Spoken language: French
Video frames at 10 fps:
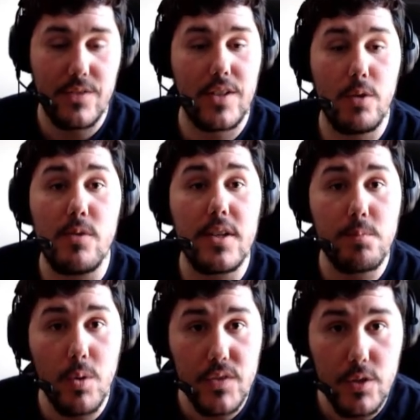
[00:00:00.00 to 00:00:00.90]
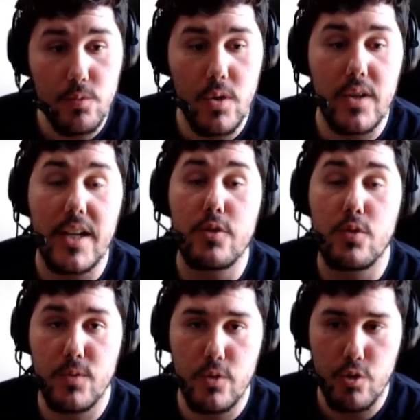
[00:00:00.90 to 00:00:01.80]
C'est uniquement cette couleur-là que je
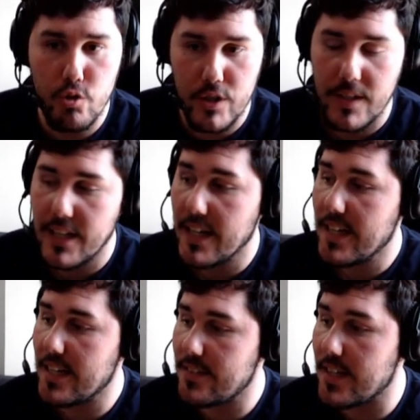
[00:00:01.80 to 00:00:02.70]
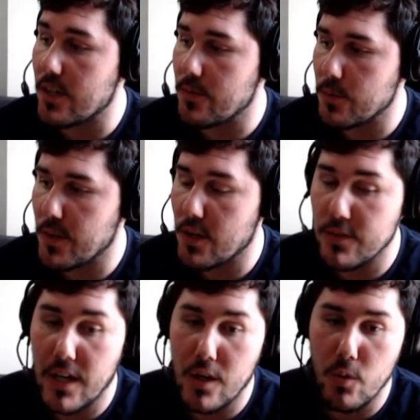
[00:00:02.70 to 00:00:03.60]
veux changer. Et c'est là qu'on va devoir
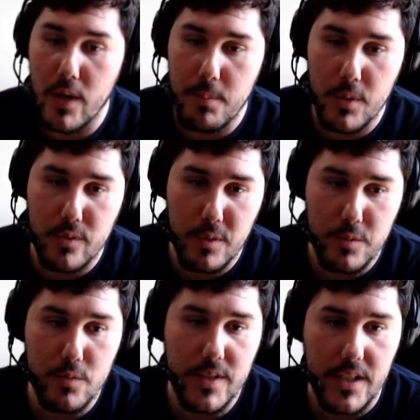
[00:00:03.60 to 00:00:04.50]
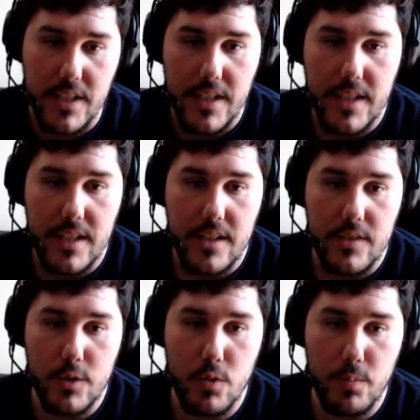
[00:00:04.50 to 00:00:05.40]
avoir un rôle important. Je vous voyez,
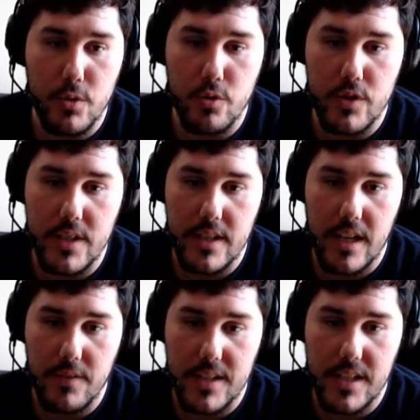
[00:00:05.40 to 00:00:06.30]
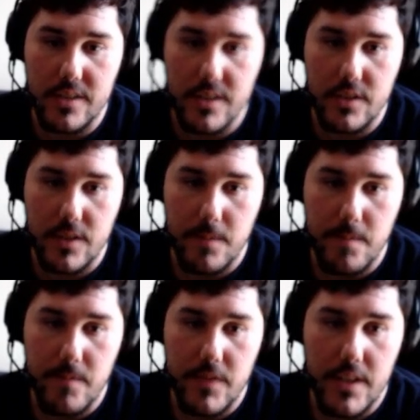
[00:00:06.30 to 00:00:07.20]
c'est que je peux changer avec la teinte
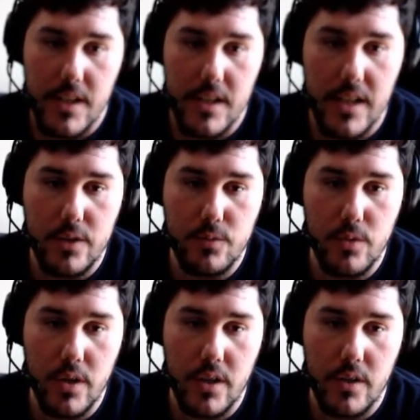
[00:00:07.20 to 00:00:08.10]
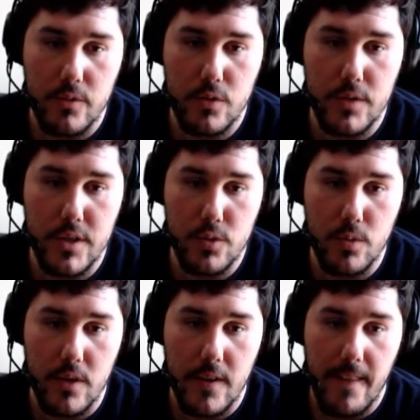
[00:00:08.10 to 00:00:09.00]
la couleur du
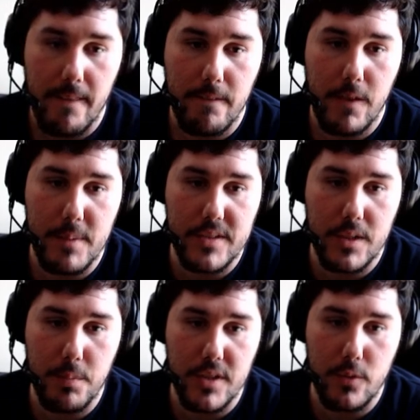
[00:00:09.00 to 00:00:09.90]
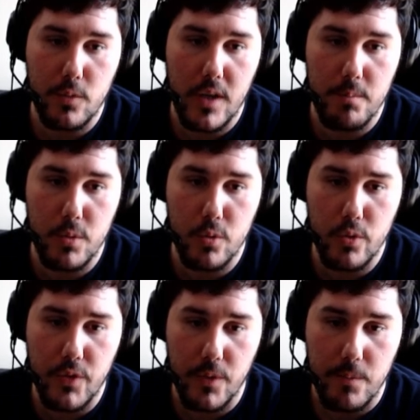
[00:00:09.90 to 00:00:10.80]
véhicule. On va partir peut-être sur un beau
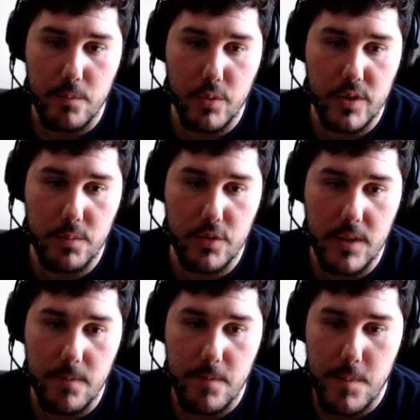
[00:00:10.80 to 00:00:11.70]
rose pour débuter.